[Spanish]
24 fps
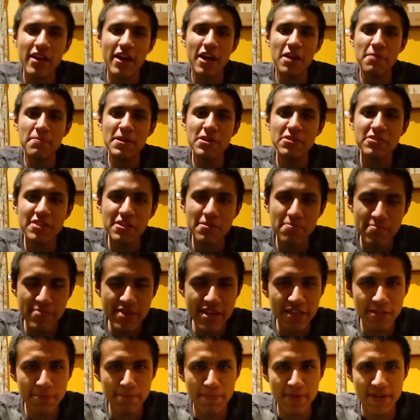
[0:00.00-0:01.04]
Al menos en mi
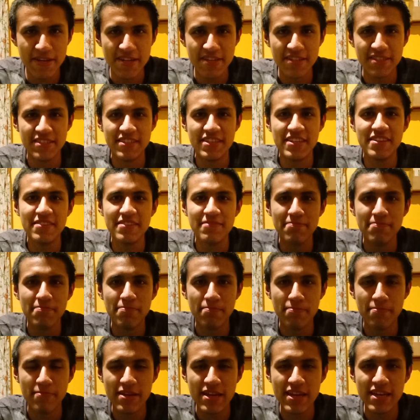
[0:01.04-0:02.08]
experiencia,
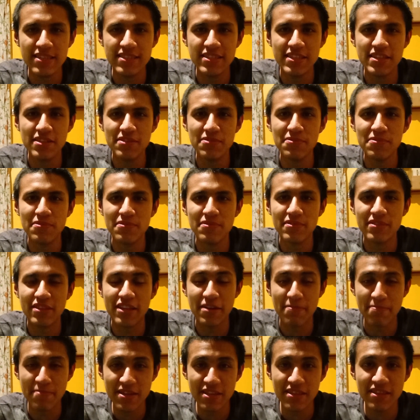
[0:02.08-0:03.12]
me ha sido
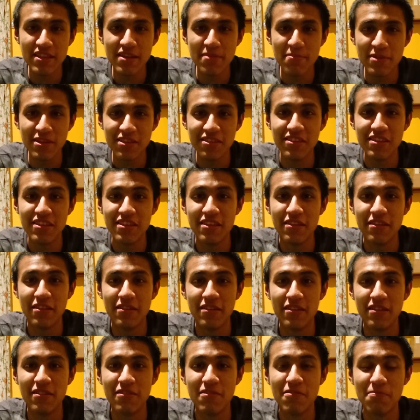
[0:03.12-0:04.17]
tremendamente
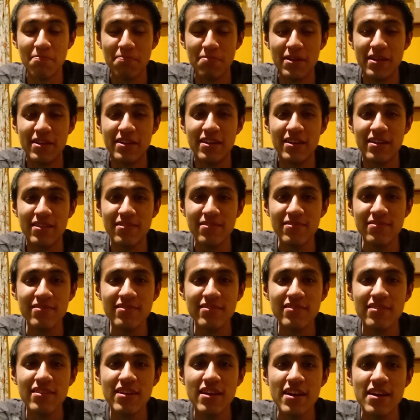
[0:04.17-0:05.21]
complicado
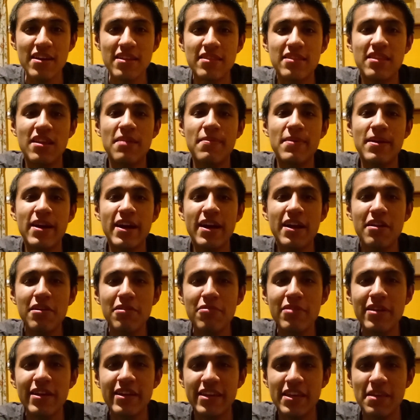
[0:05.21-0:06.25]
trabajar en
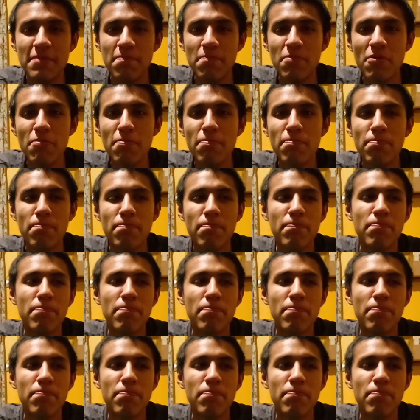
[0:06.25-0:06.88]
un equipo